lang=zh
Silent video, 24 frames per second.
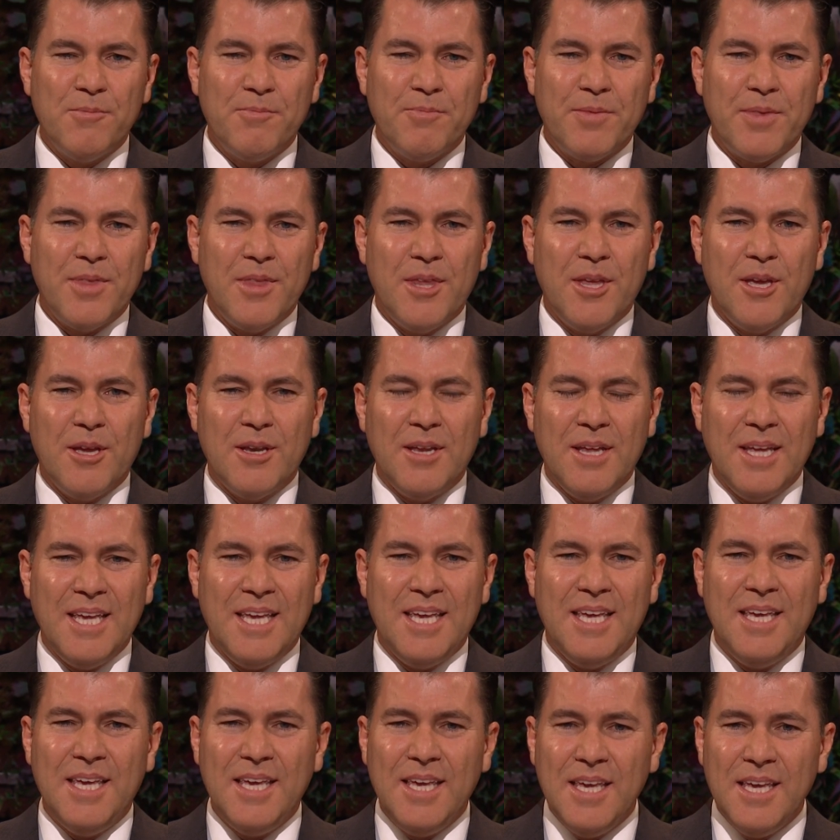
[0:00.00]
我知道
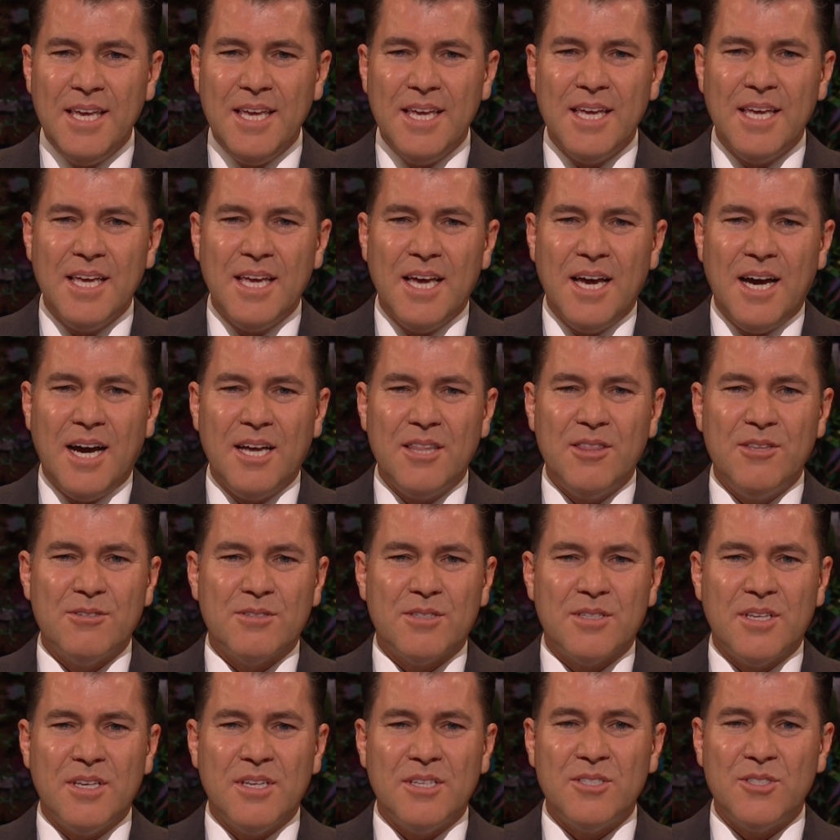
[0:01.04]
他完全
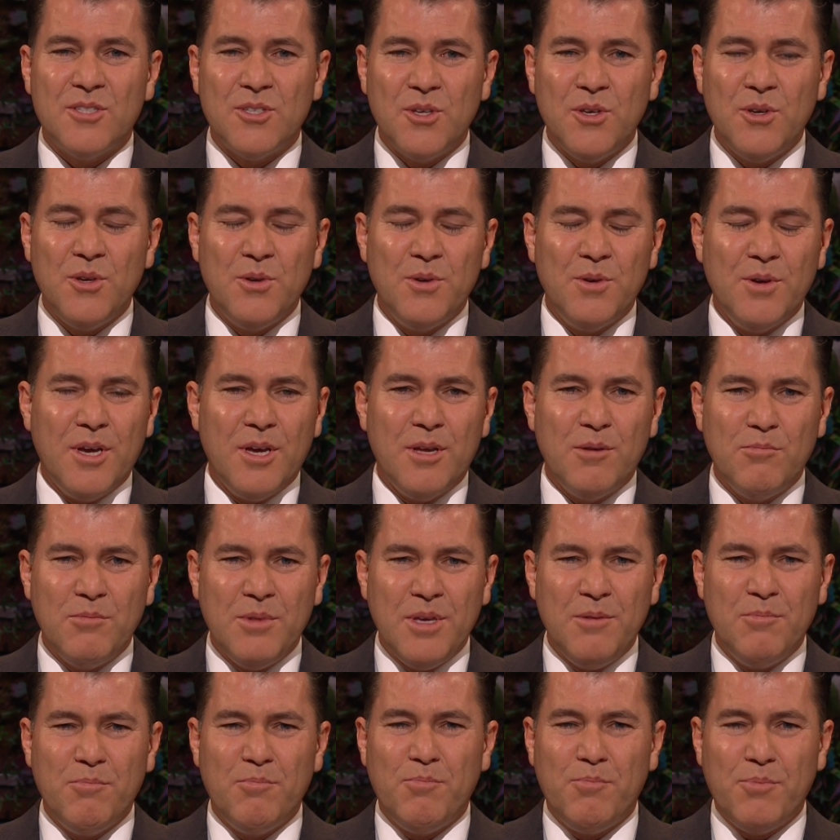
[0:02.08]
了解你
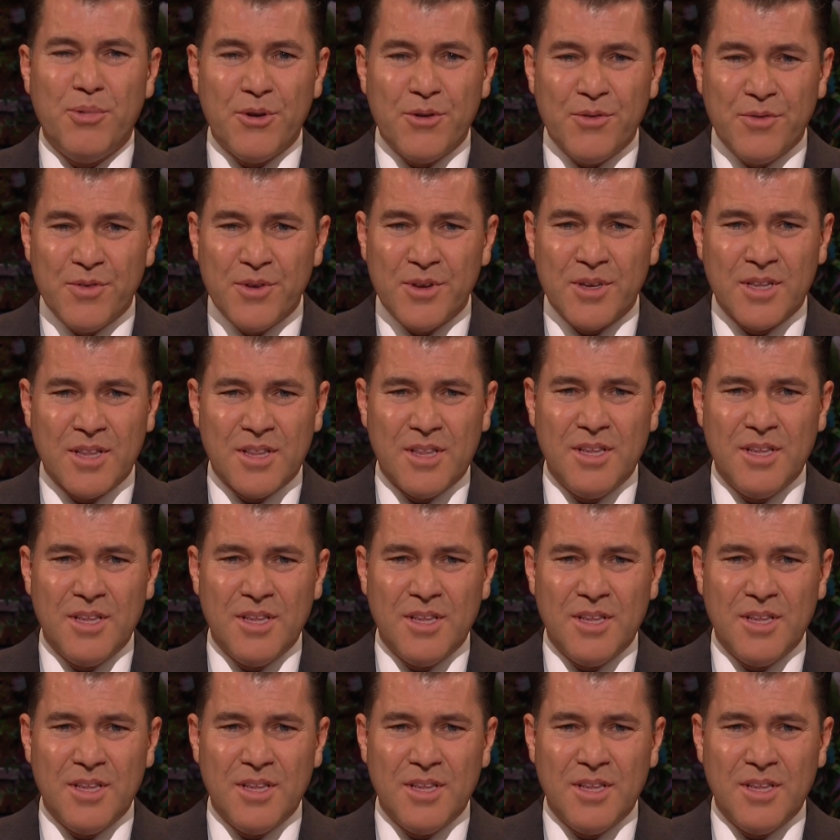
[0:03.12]
和我，